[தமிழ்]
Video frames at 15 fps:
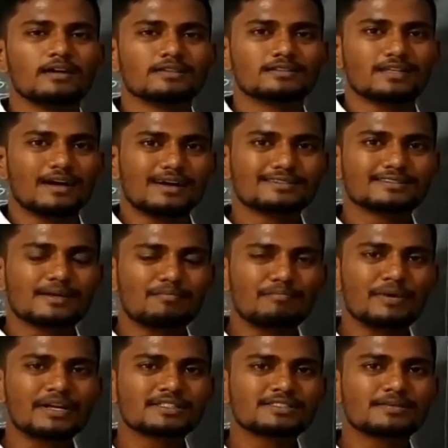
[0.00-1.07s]
தான்
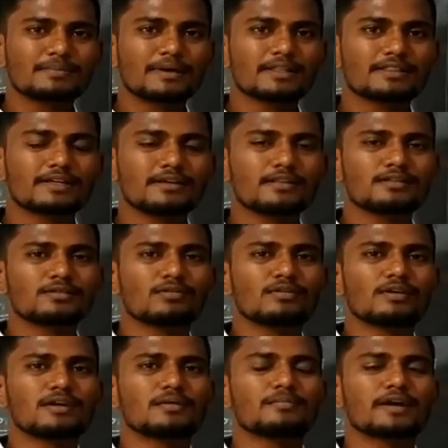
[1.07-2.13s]
சம்பாரித்த பணத்தை எடுத்து
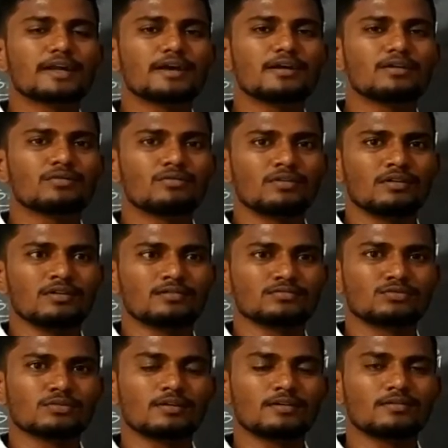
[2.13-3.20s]
கொடுக்குற மாதிரியான ஒரு
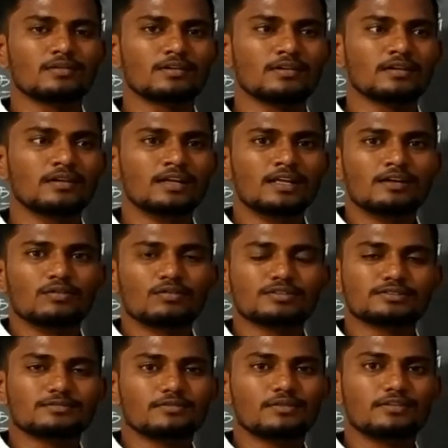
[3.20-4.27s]
ஒரு
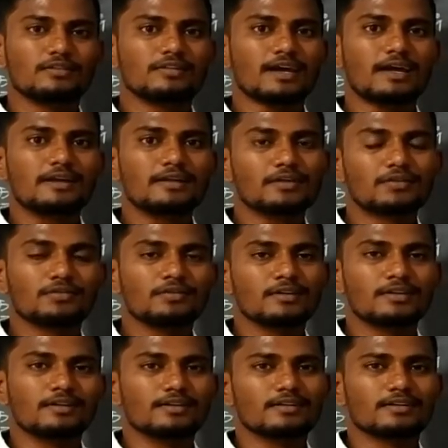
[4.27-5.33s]
ஒரு ஆட்டிடியூடு
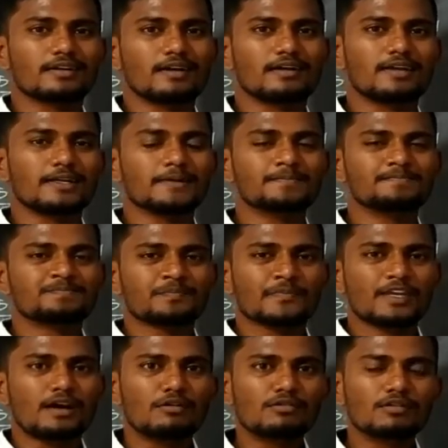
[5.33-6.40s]
காட்டி
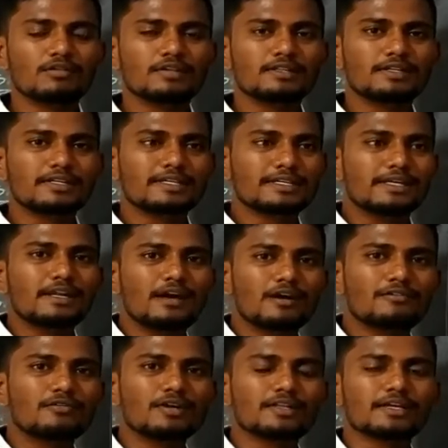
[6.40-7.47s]
அவங்கள வந்துட்டு
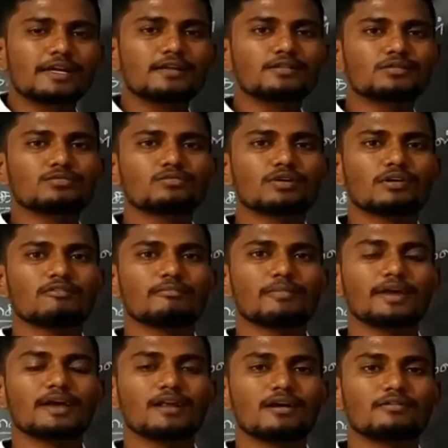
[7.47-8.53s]
கீழாகவும் அந்த எடுத்து கொடுக்குற
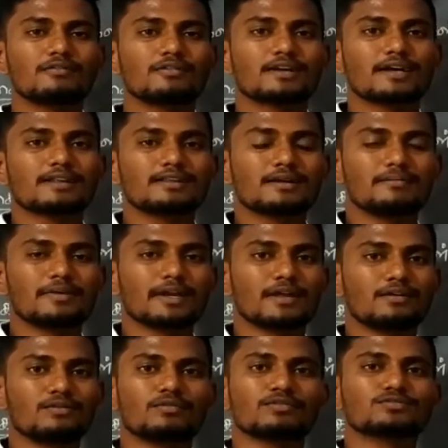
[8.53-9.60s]
மேலாகவும் கருதுற
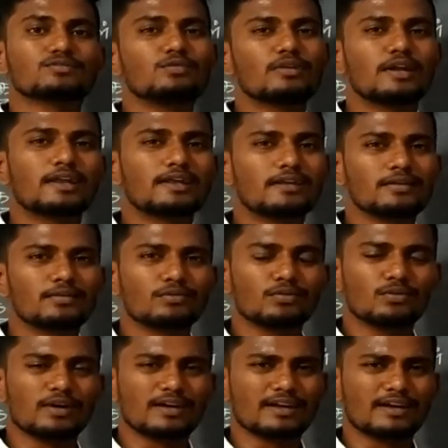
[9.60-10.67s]
மாதிரியான ஒரு சூழ்நிலையை
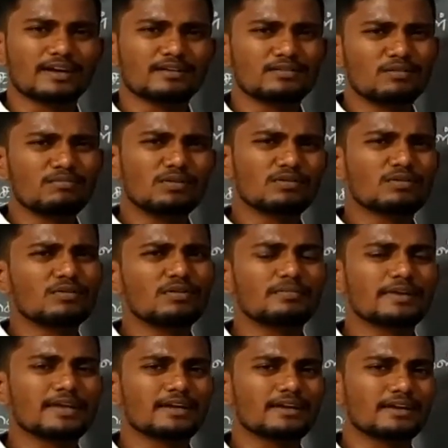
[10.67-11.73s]
உருவாக்குறாங்க அது ரொம்ப
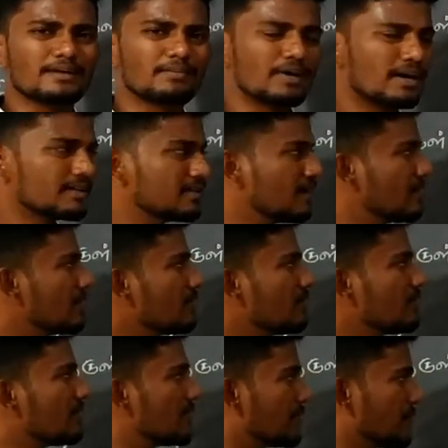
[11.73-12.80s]
கொடுமையாக இருக்குது அப்போ அதெல்லாம்
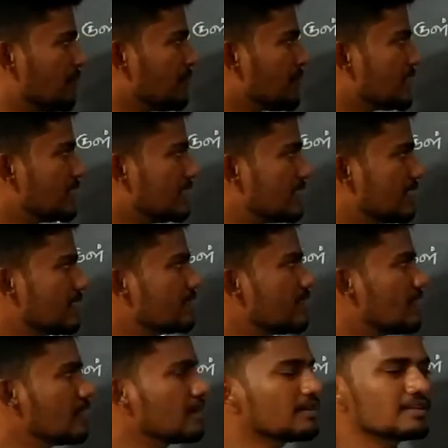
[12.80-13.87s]
கூட விட்டுருங்க
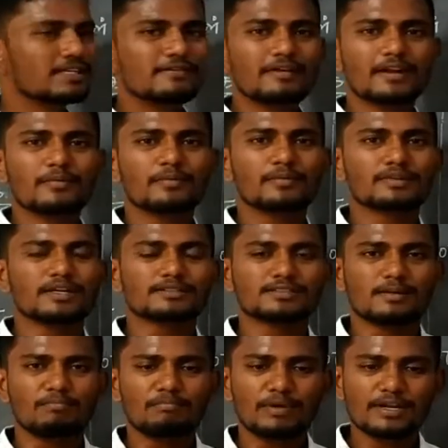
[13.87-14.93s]
இகழ்ந்தெல்லாது ஈவாரை அப்படின்னு தான்
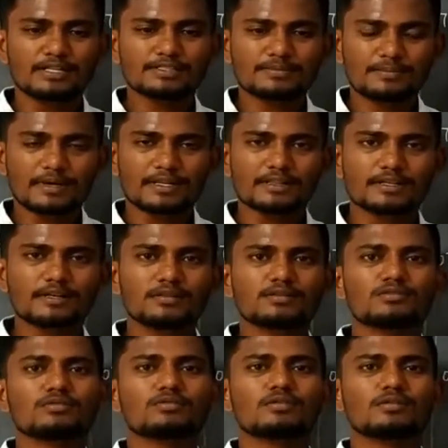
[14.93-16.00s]
சம்பாரிச்ச பணத்தை
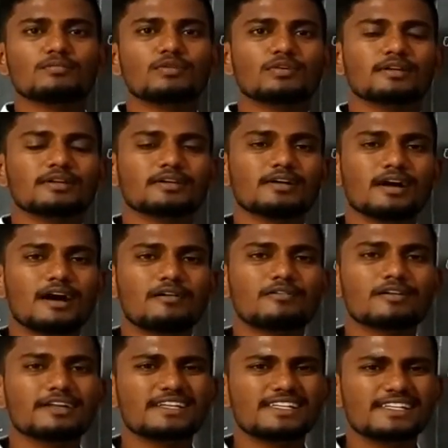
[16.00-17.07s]
எடுத்து கொடுக்கும்போது
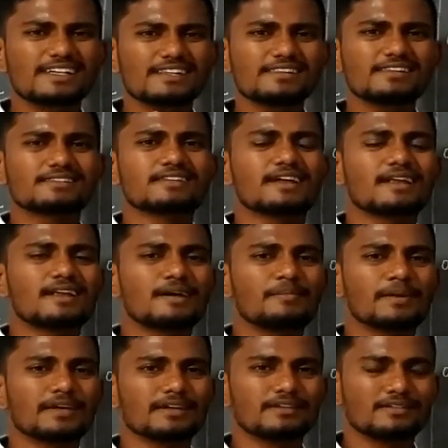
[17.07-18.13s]
அவங்கள இகழ்ந்து
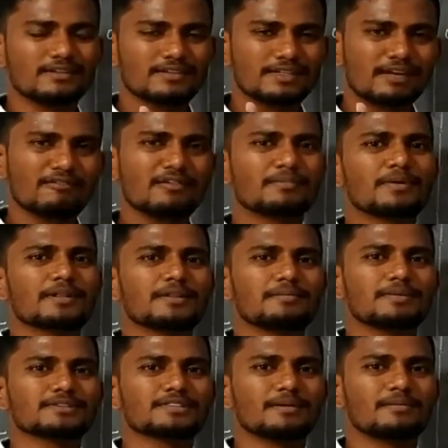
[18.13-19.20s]
தள்ளாமல் கேவலப்படுத்தி
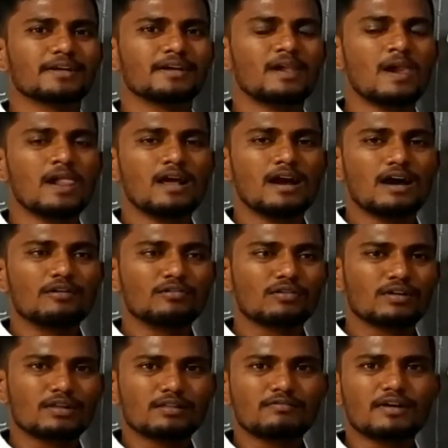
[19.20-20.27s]
பேசாமல்
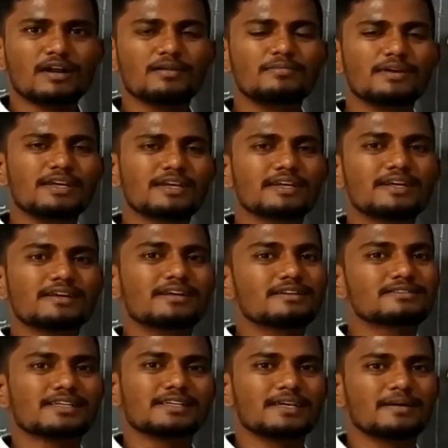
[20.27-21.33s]
அவங்களோட அந்த வறுமையை
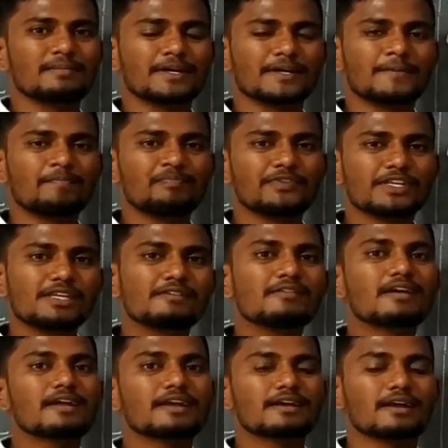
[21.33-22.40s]
கிண்டல் செய்யாமல்
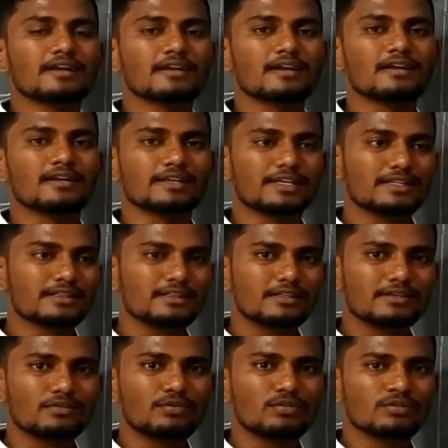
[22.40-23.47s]
ஈவாரை கண்டால் எந்த
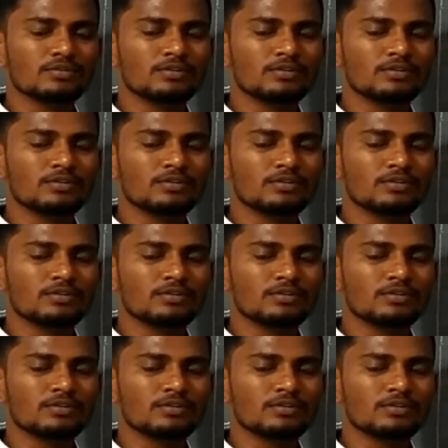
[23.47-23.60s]
ஒரு